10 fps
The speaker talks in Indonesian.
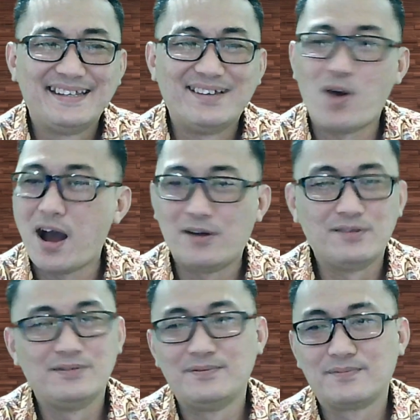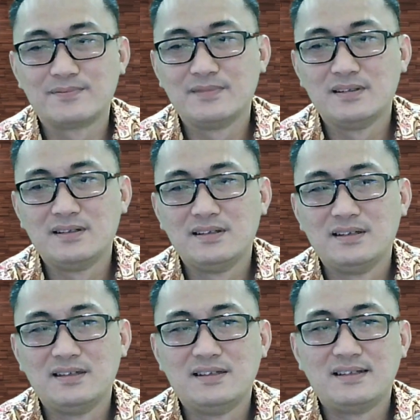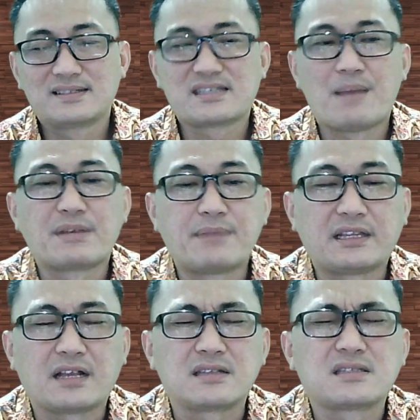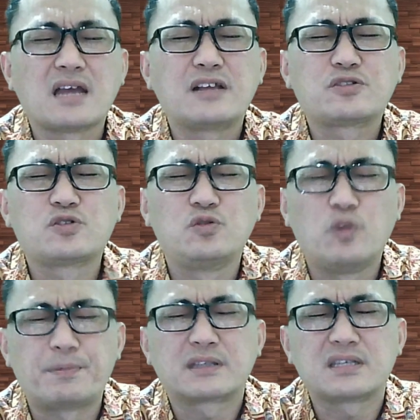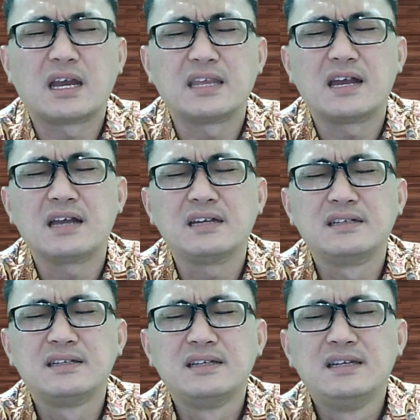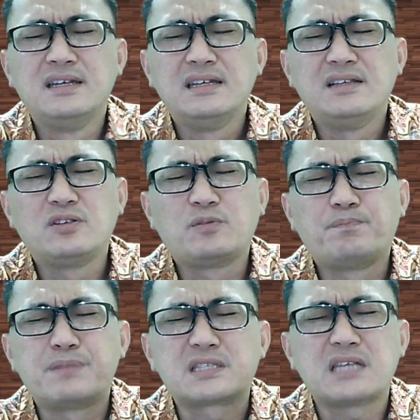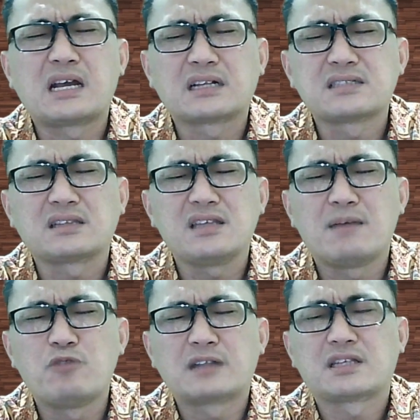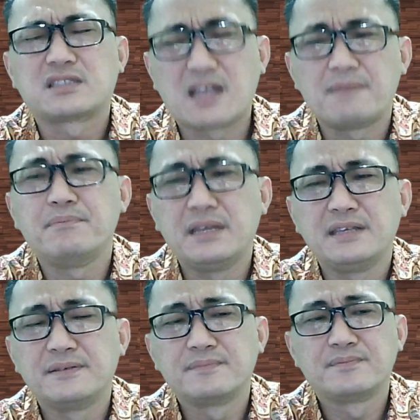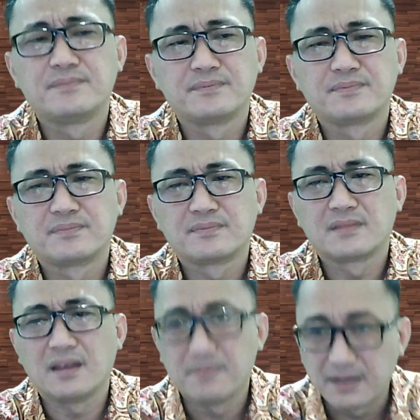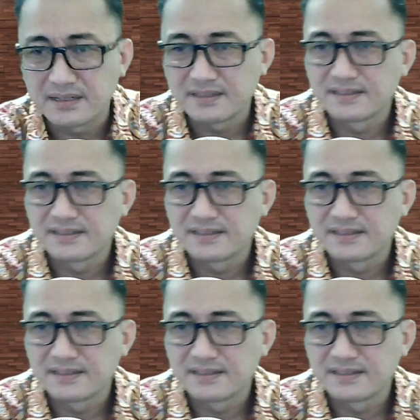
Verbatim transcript: Wow. Sama-sama katakan saya sungguh percaya besar setiamu atas kami. Amin.